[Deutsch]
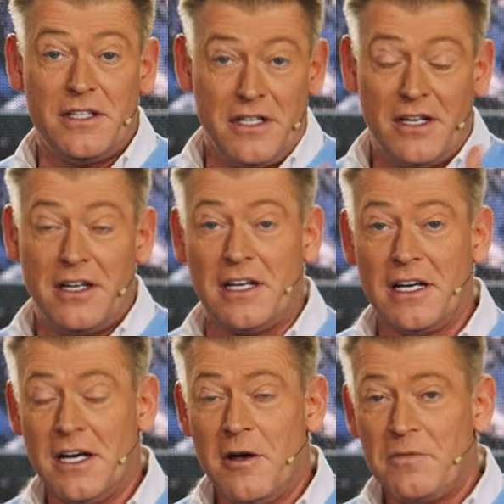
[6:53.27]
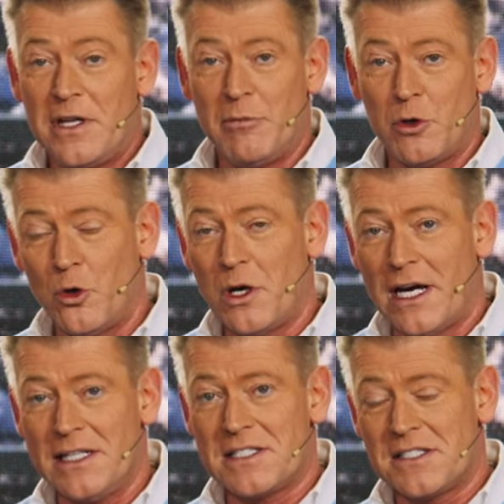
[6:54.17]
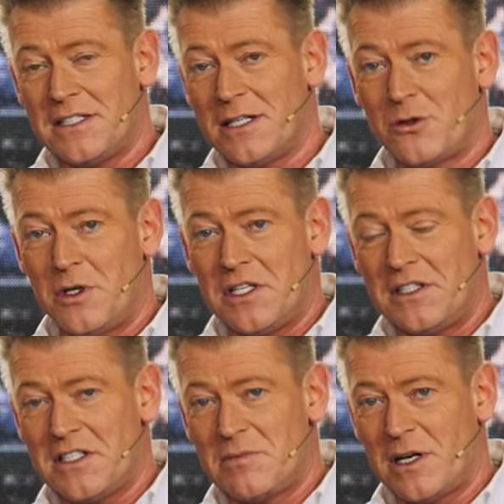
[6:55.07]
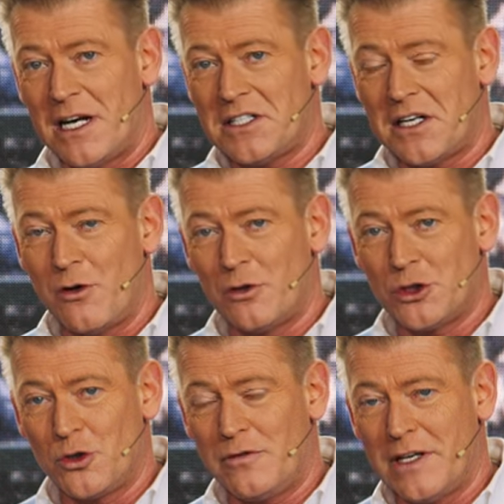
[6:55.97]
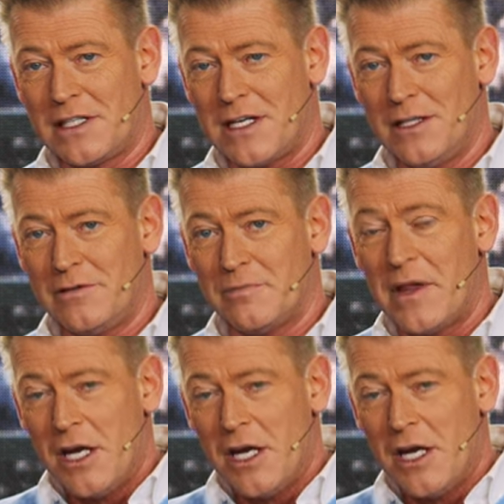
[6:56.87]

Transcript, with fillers: Diejenigen, die mit Öl heizen, sind natürlich in diesem Bereich dann auch ein Stück weit gekniffen.